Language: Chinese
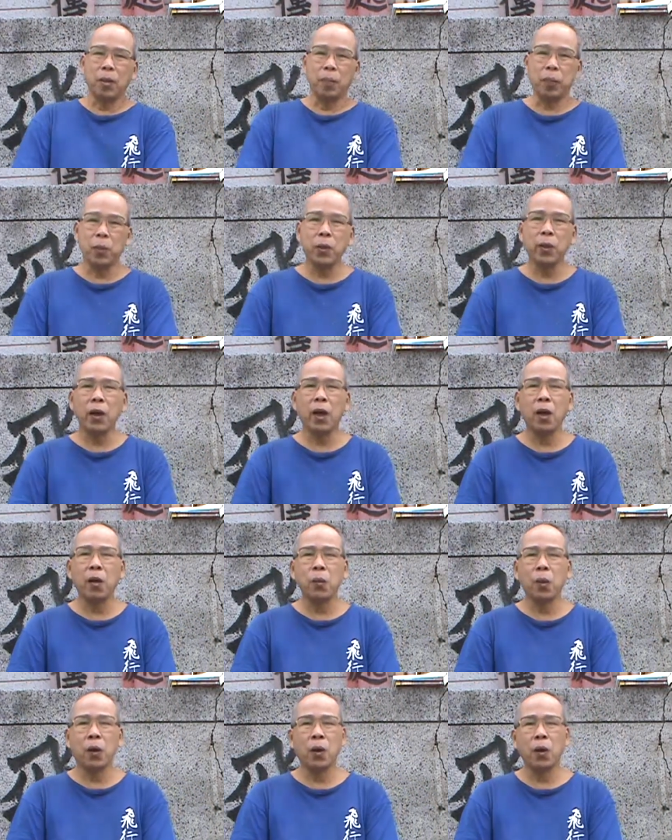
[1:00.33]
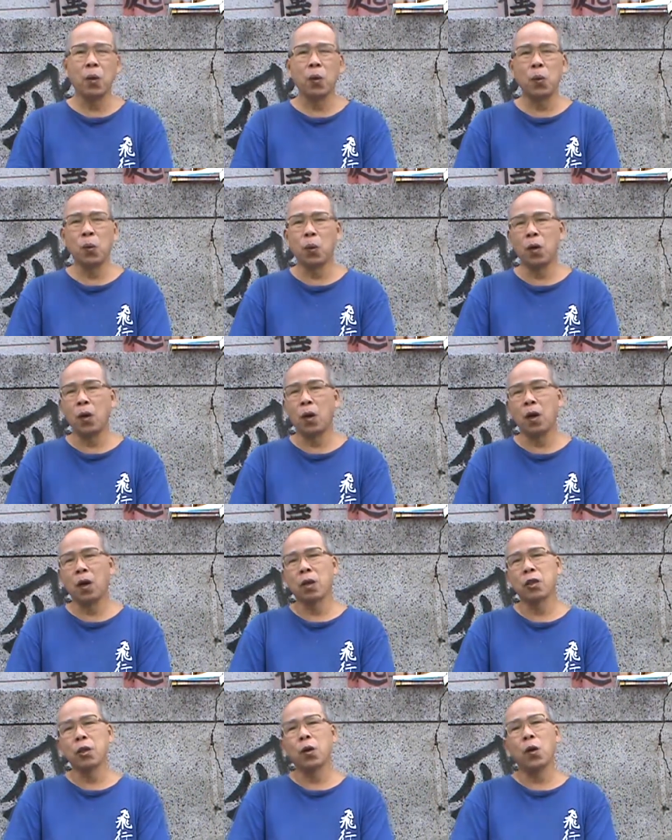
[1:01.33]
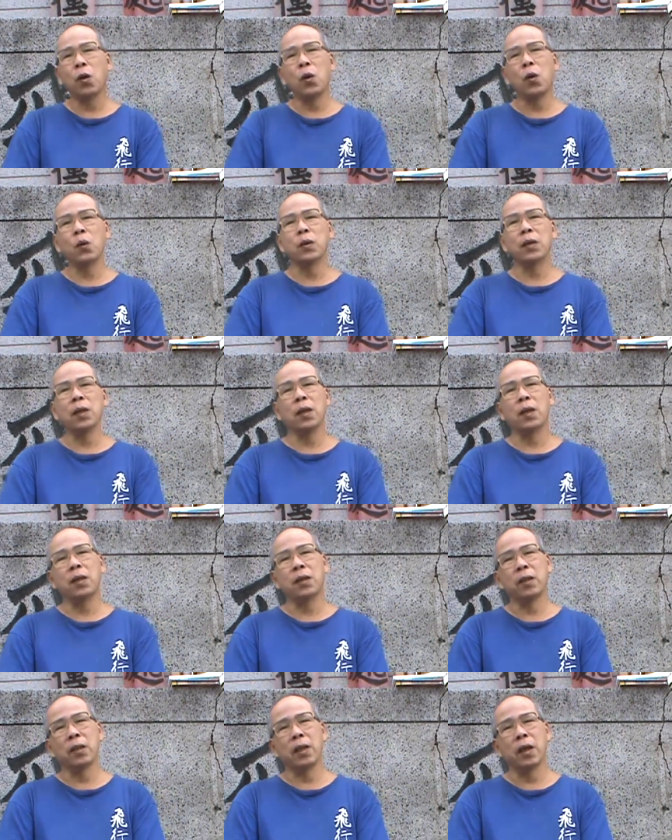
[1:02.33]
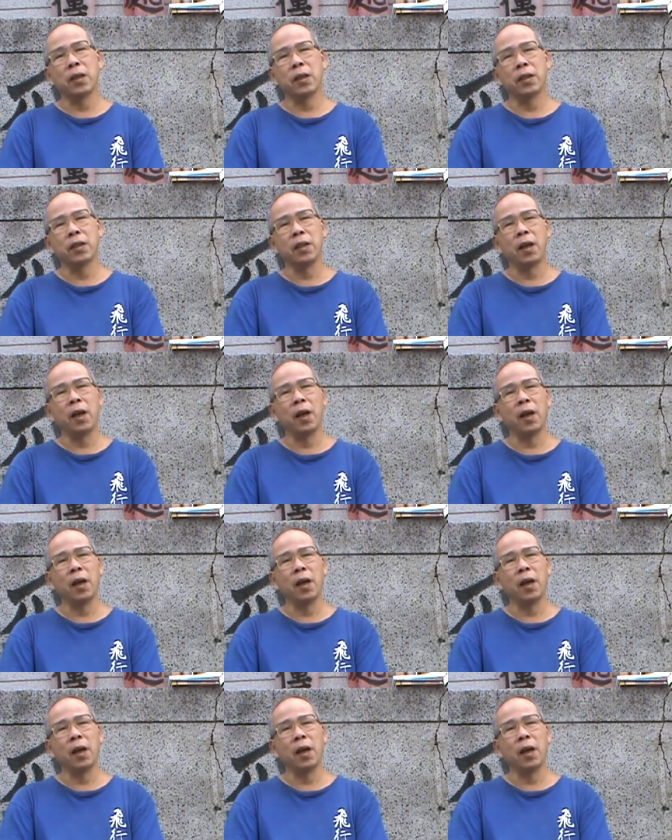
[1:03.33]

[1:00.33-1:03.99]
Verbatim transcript: 不要问我从哪哪里来，